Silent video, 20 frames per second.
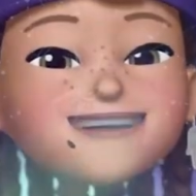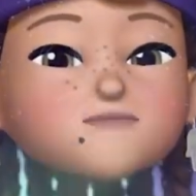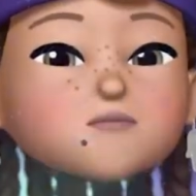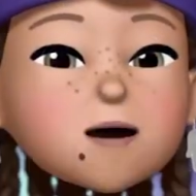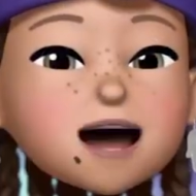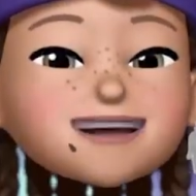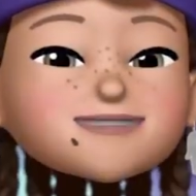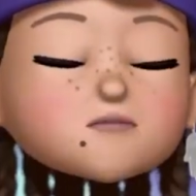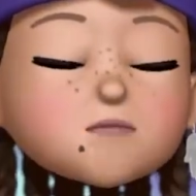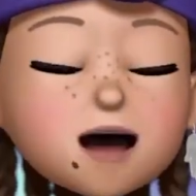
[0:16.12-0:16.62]
un
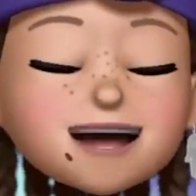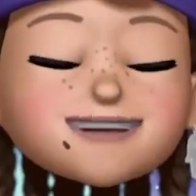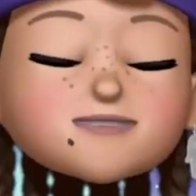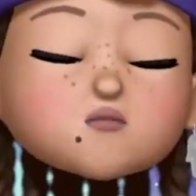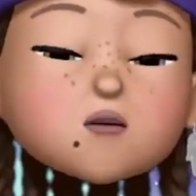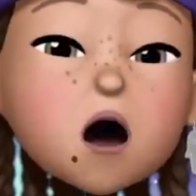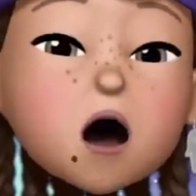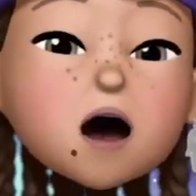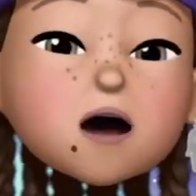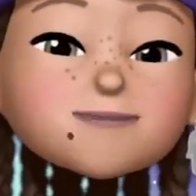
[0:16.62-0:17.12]
buen
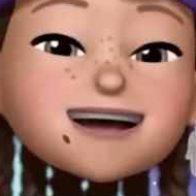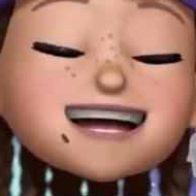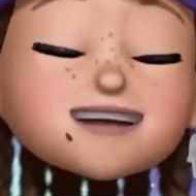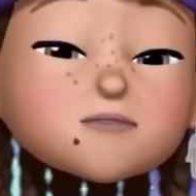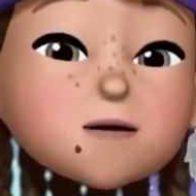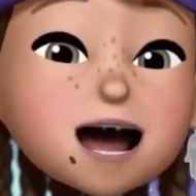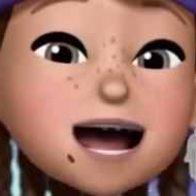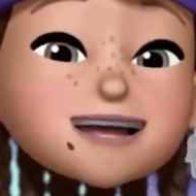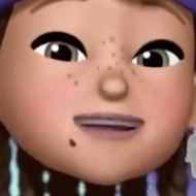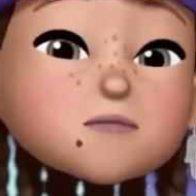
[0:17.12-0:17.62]
momento, ya
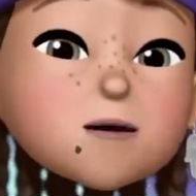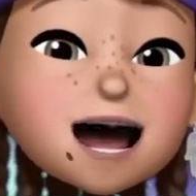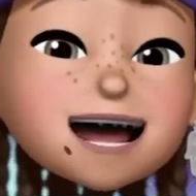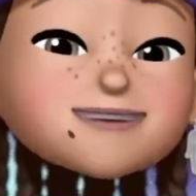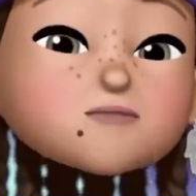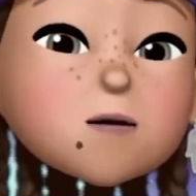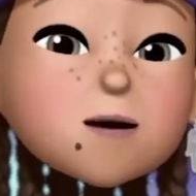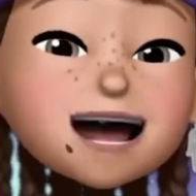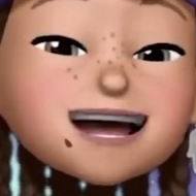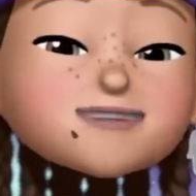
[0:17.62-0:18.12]
que pese a que
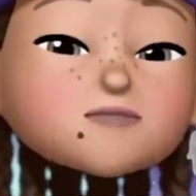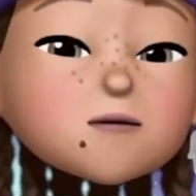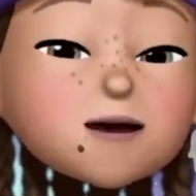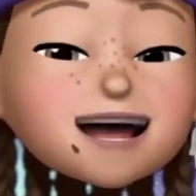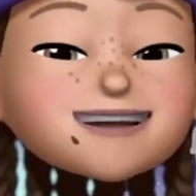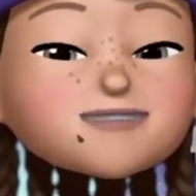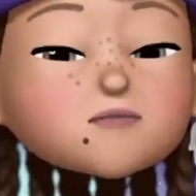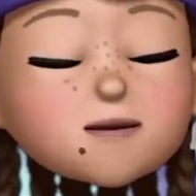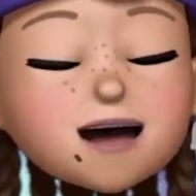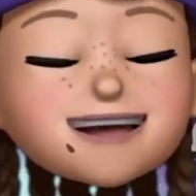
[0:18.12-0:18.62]
quizás has
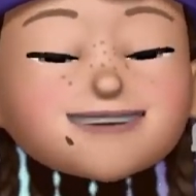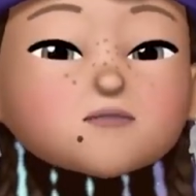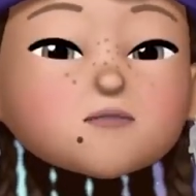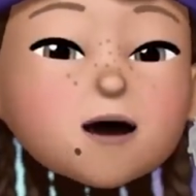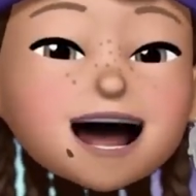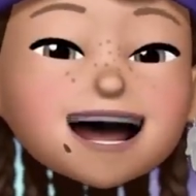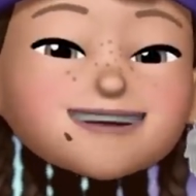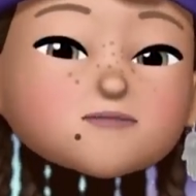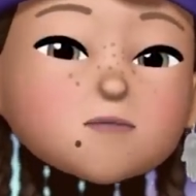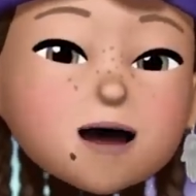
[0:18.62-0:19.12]
tenido
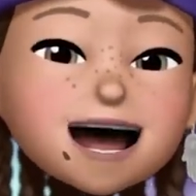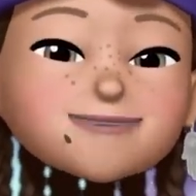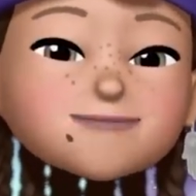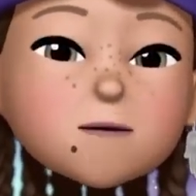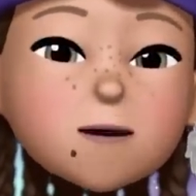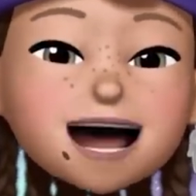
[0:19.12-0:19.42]
algún problema